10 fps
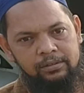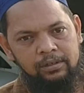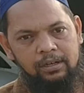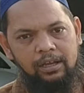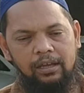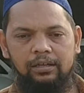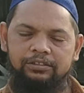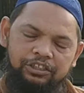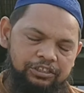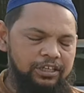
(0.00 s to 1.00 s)
ও করা যাবে
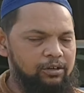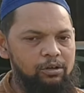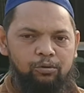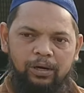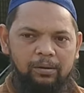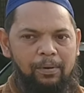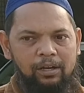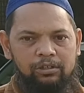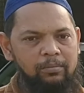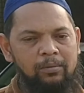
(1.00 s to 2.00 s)
উবারে এগুলো উবারে
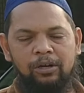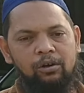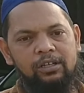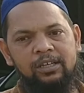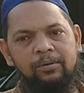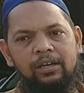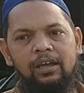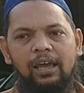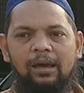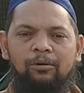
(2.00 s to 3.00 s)
পাঠাওতে ব্যবহার করা যাবে
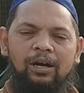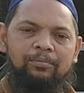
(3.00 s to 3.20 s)
এবং আচ্ছা।